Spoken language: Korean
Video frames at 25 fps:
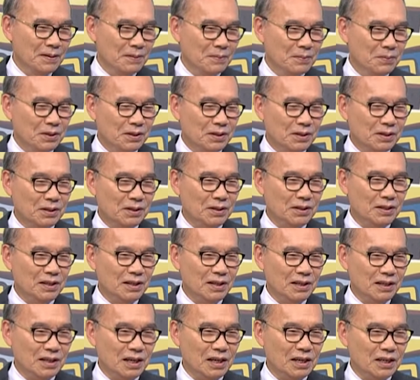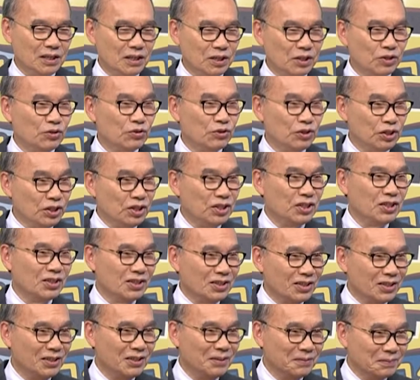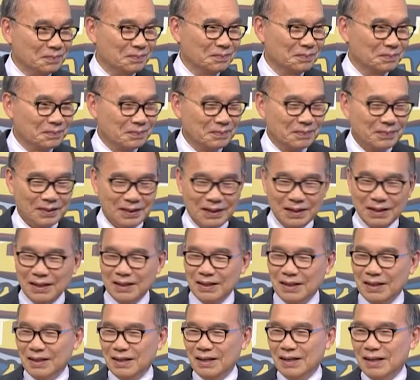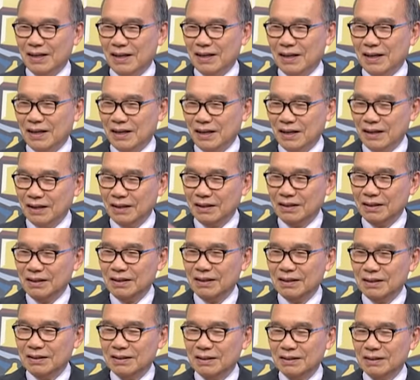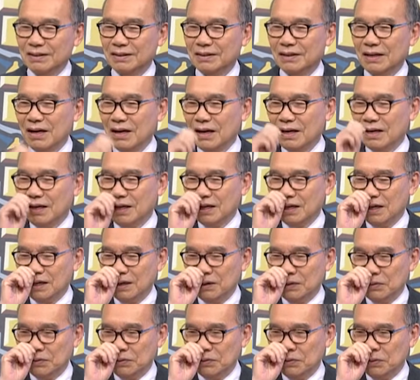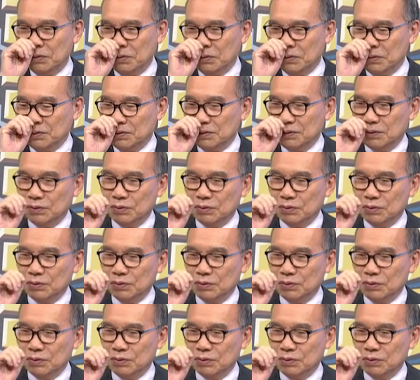뭐 그런 얘기가 있을 수 있지. 아 그래서 하가 하고